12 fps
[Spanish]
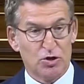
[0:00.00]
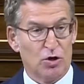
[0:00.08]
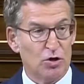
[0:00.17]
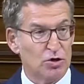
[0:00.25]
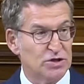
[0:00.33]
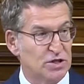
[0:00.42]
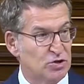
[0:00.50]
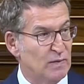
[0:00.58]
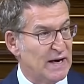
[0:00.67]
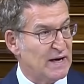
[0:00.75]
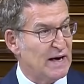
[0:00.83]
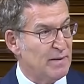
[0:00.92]
todos los de
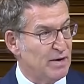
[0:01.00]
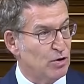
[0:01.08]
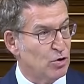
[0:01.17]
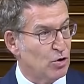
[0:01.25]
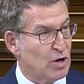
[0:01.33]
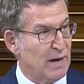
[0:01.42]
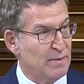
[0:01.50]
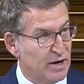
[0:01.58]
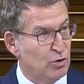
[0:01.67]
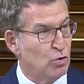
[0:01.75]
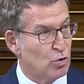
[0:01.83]
Sumar caben o no caben en un